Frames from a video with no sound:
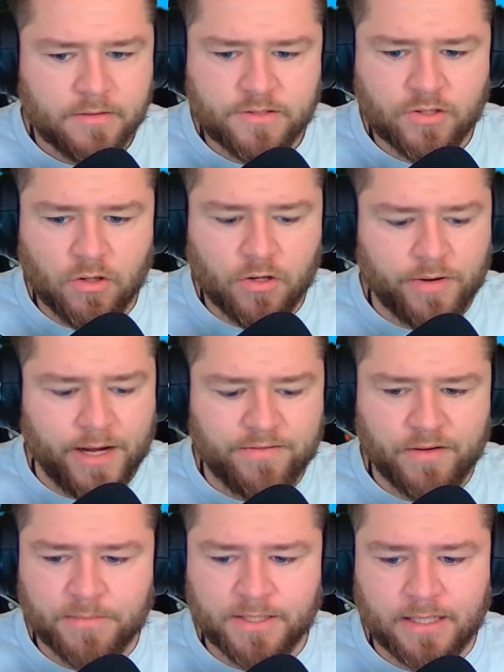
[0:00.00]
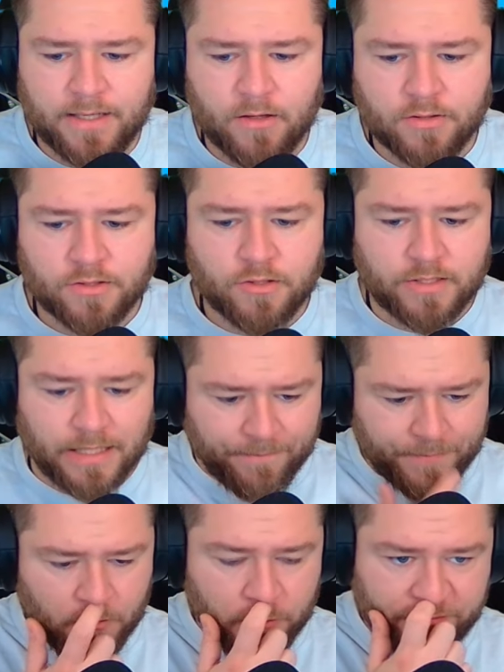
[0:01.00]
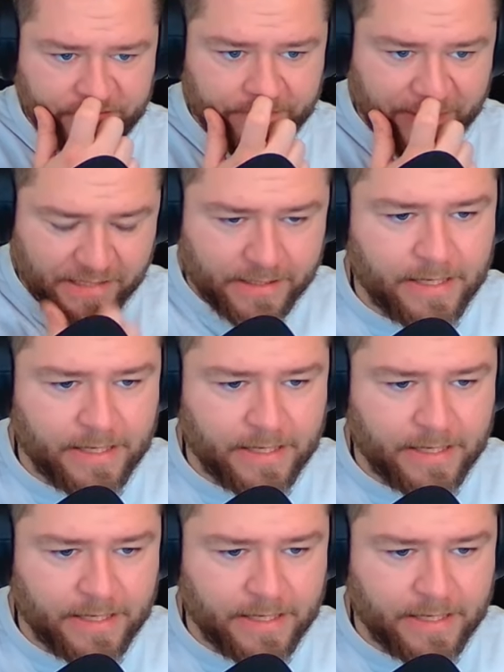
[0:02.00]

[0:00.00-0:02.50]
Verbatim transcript: so, alright, wir haben die 3000 zusammen und wir machen ein